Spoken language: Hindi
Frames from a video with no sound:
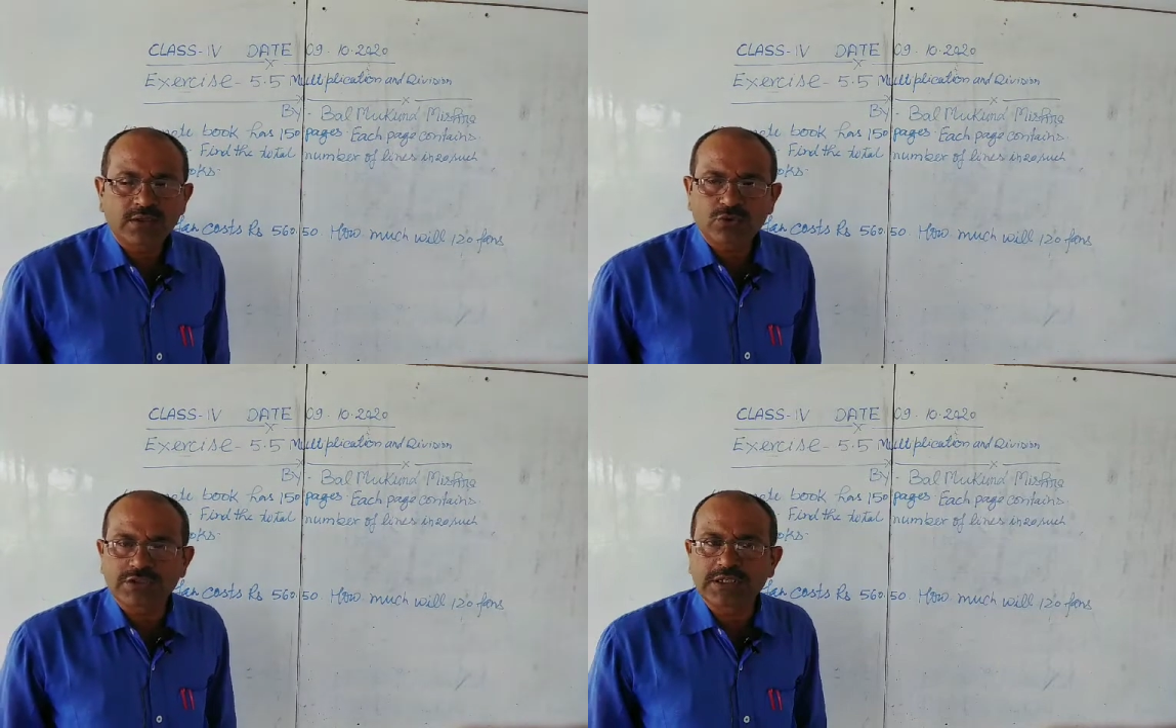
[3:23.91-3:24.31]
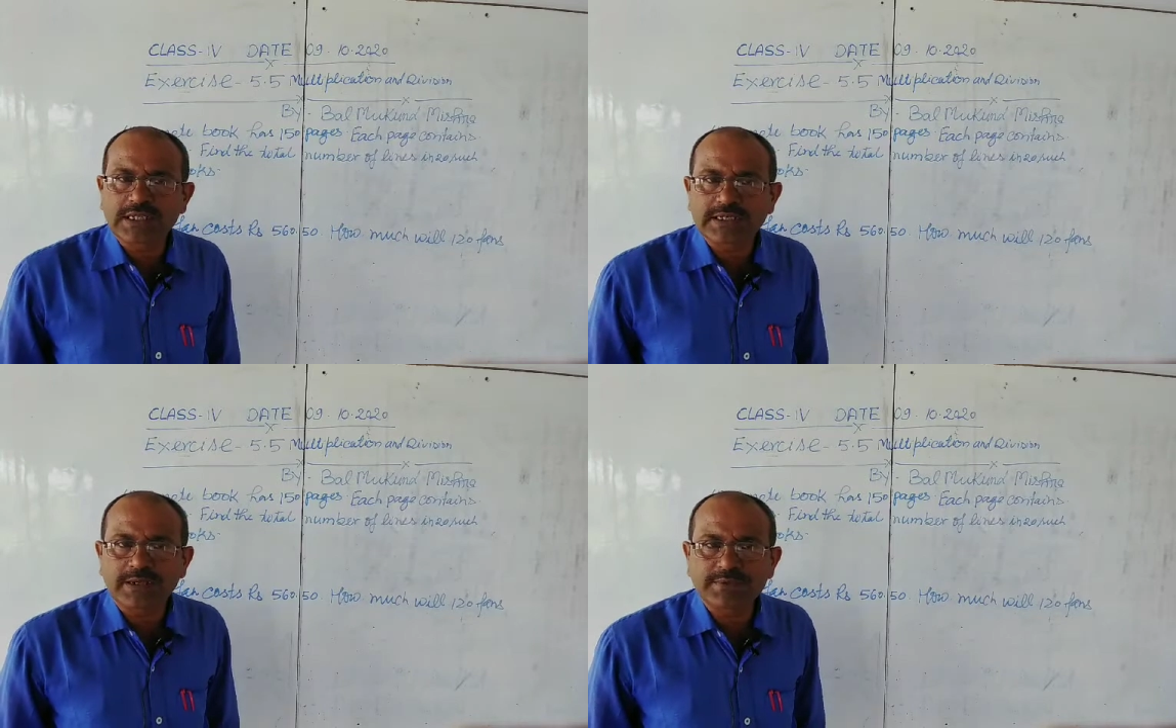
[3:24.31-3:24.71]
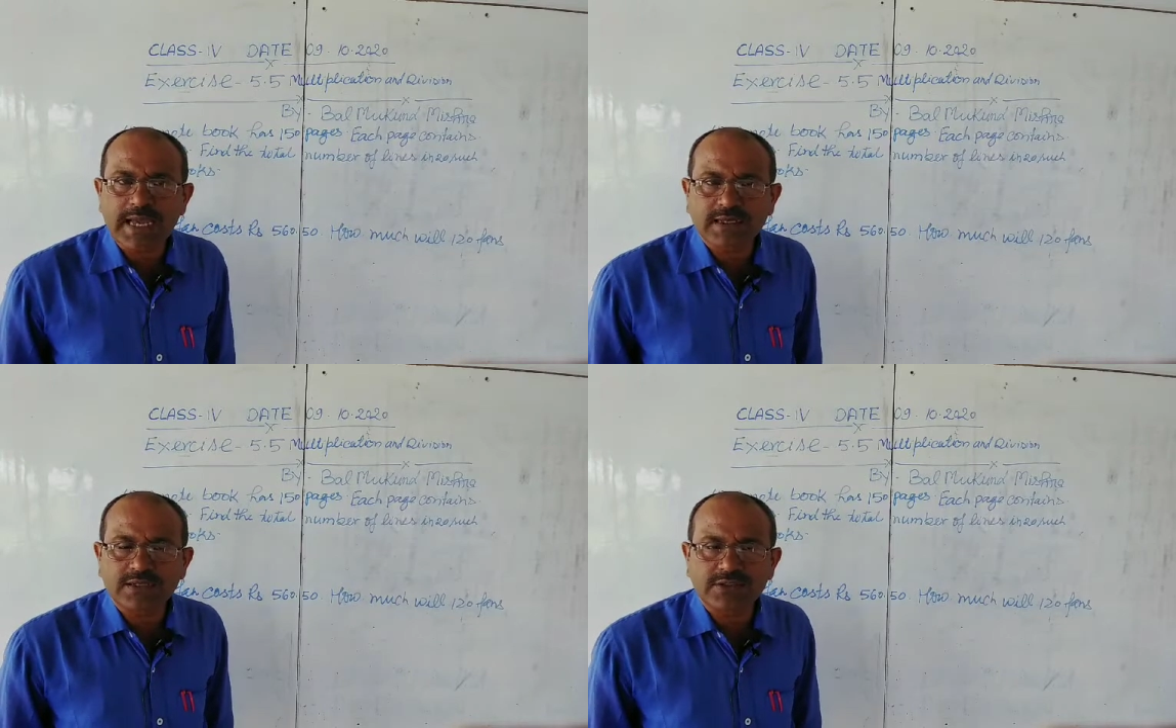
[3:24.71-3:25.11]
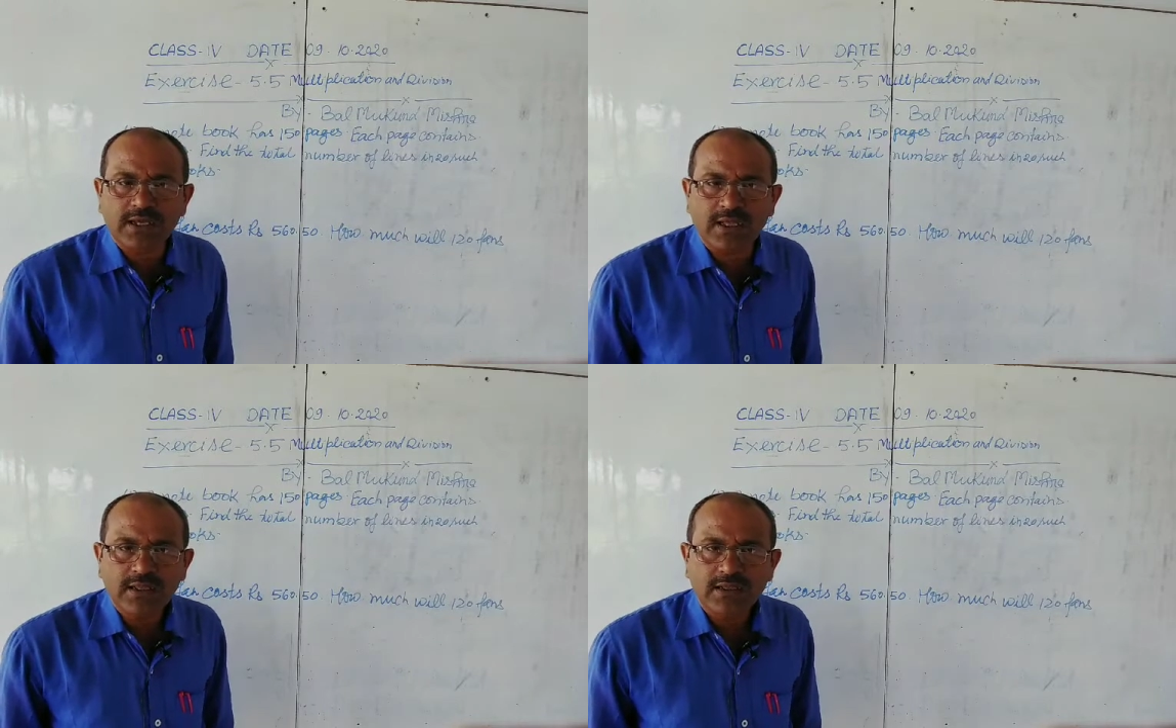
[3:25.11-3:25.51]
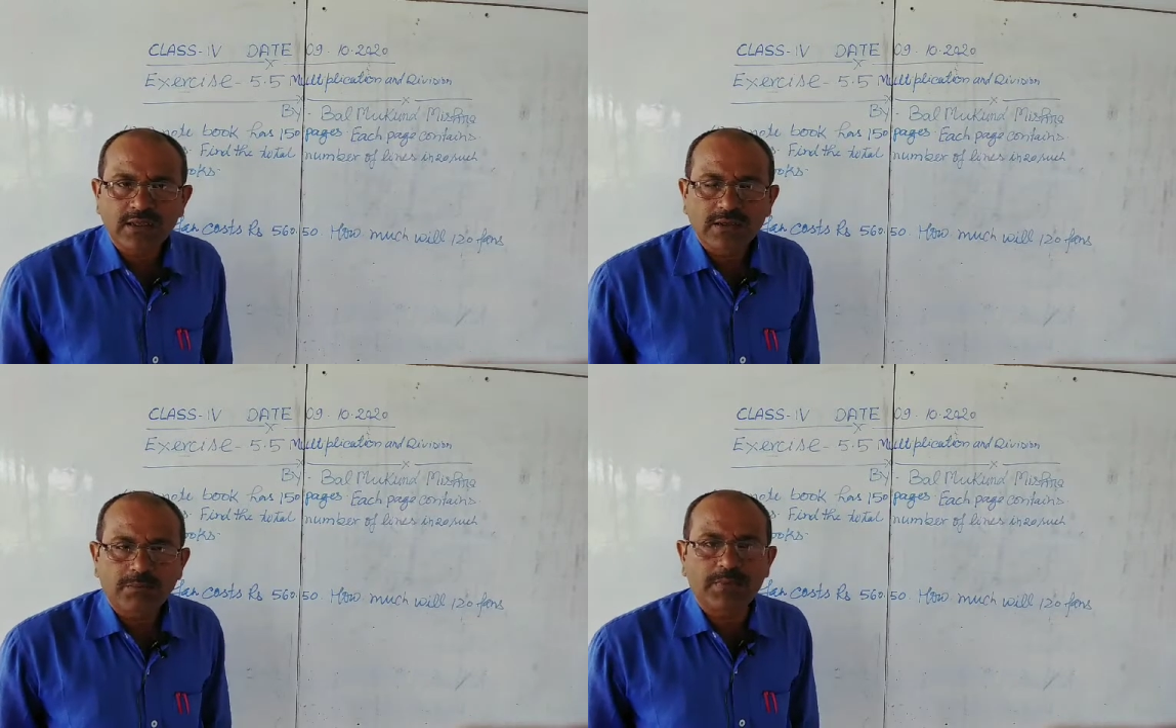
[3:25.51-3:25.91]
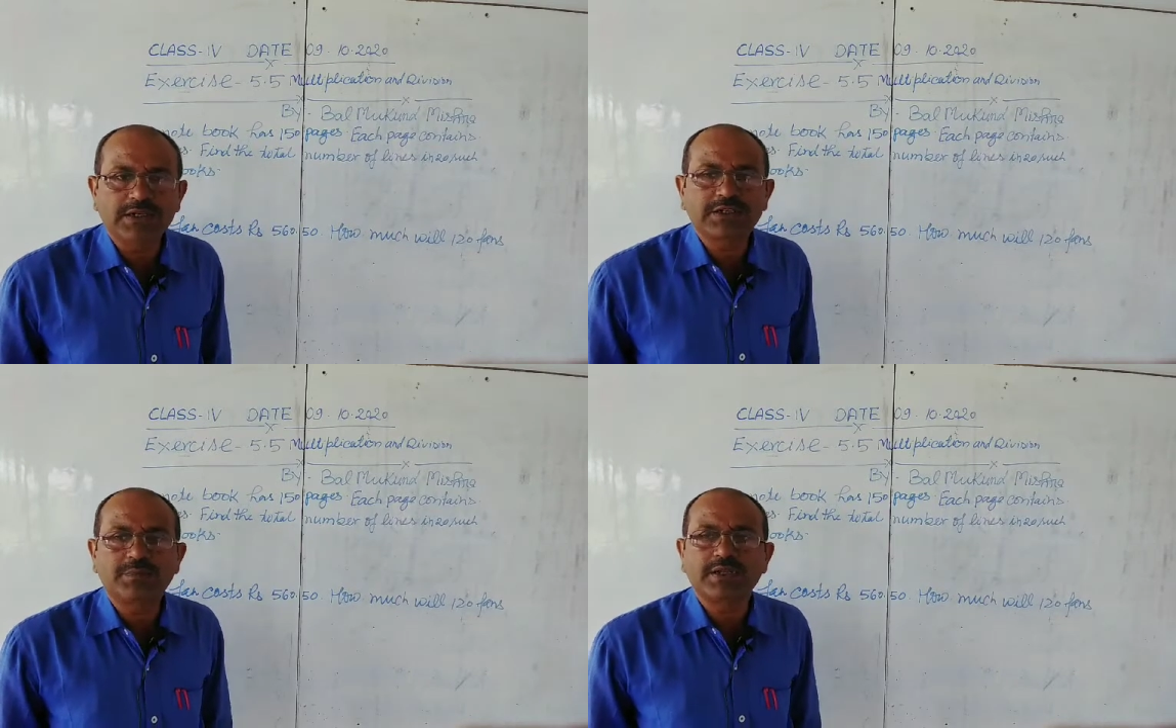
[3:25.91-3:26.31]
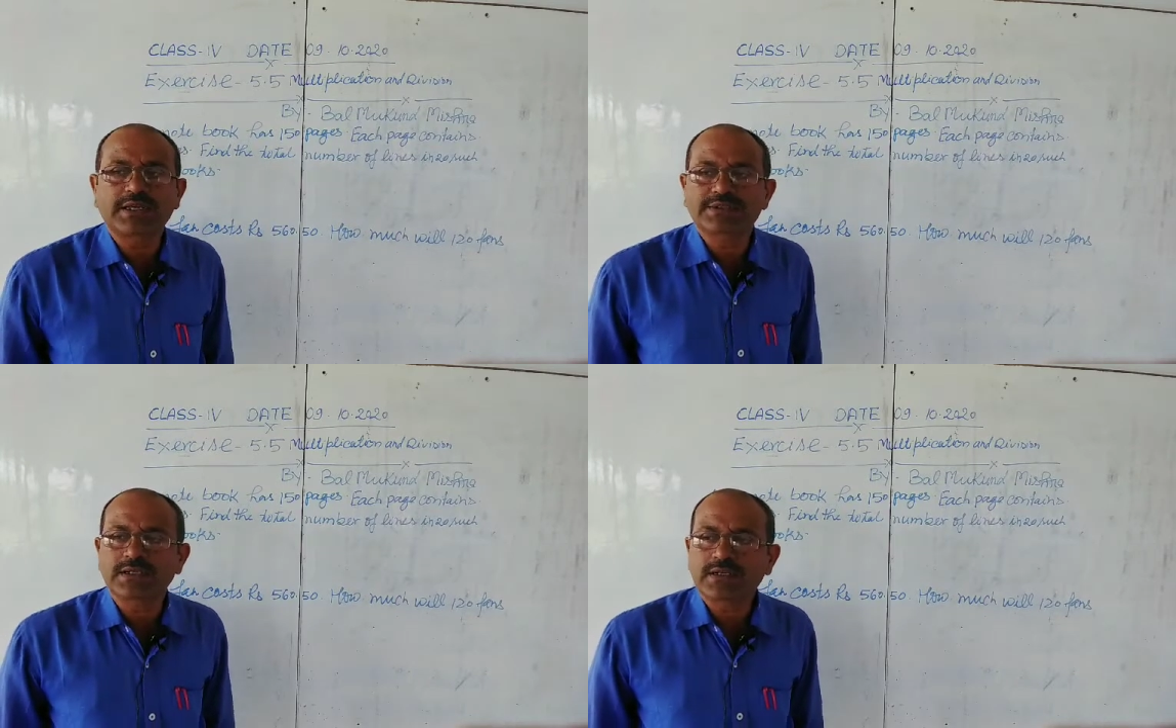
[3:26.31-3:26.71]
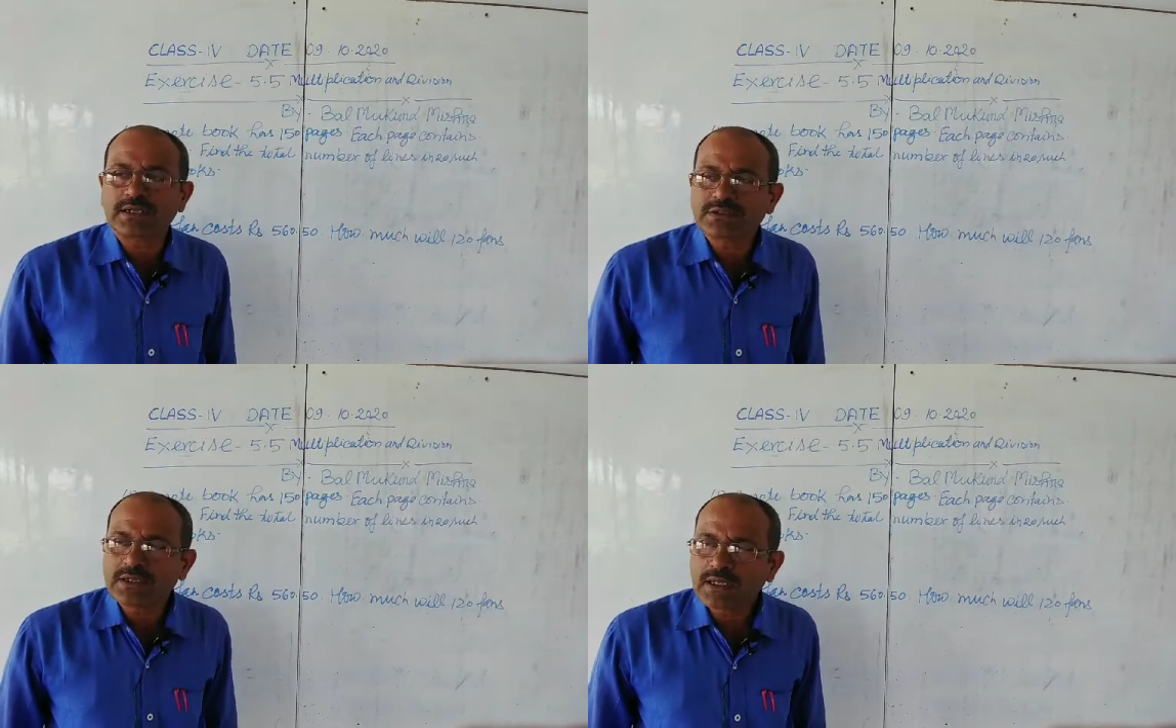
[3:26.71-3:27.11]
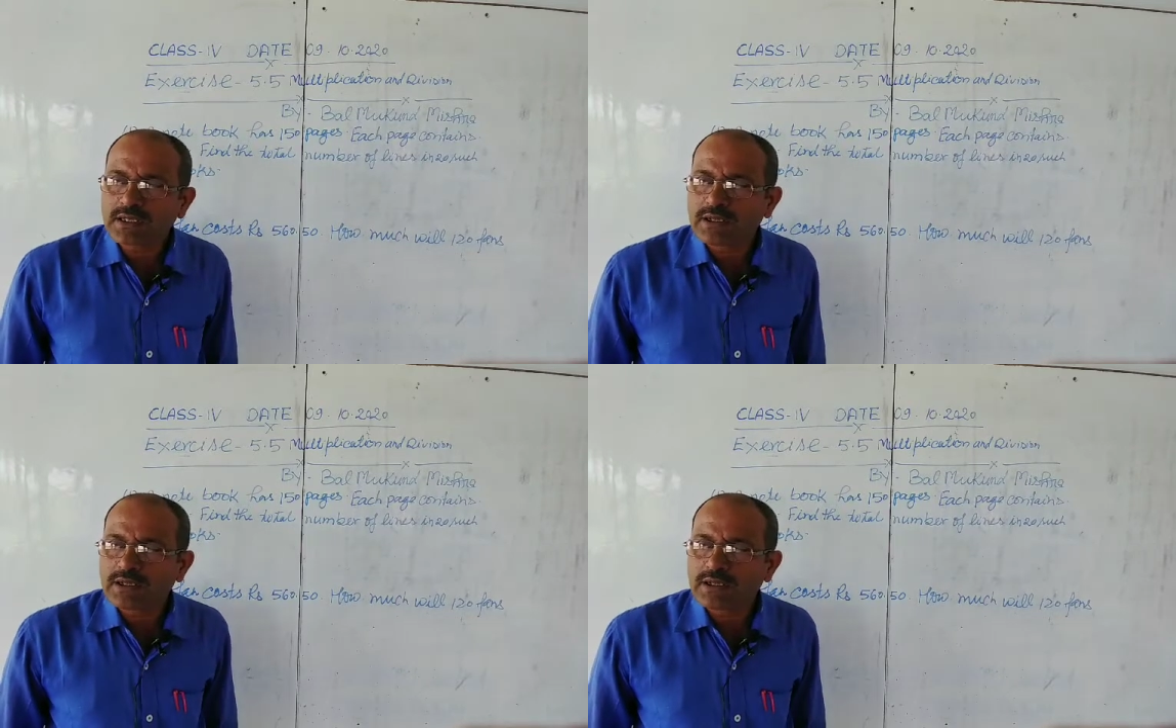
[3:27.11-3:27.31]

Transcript: तो अधिक के लिए हम क्या करते हैं मल्टीप्लीकेशन करते हैं